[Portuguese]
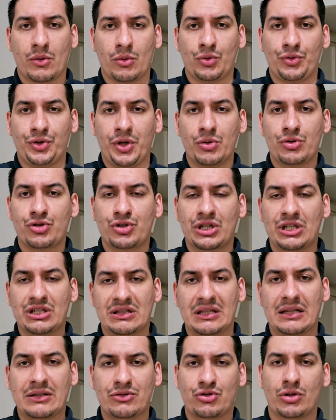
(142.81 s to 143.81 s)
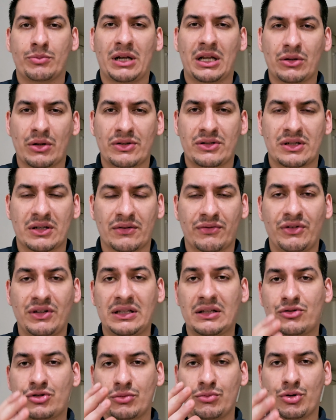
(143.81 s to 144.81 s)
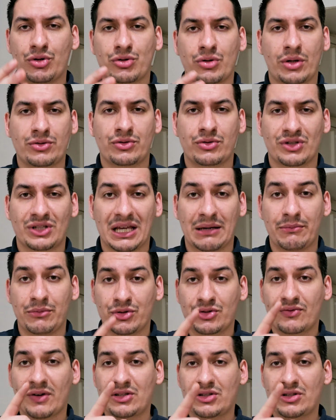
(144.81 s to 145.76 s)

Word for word: O Deus que está sobre a nossa vida, sobre os nossos caminhos,